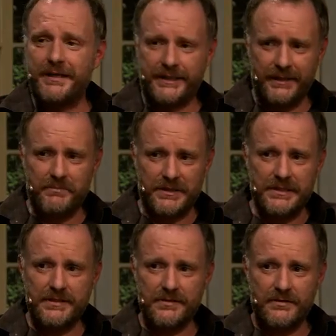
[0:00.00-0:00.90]

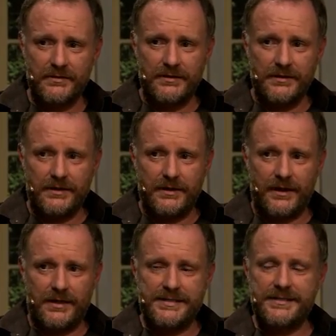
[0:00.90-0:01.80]
Begräbnis
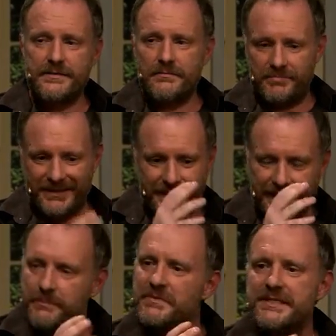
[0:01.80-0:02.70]
als
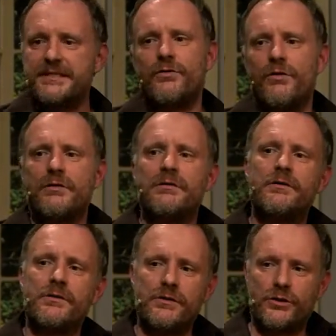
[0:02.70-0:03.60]
Begräbnissong
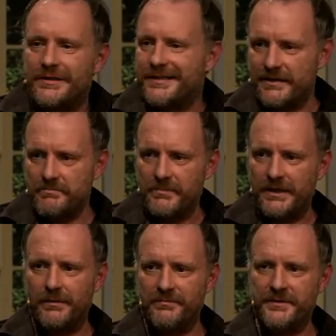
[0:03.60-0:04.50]
Je t'aime
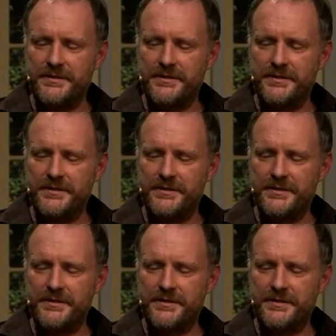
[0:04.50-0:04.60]
haben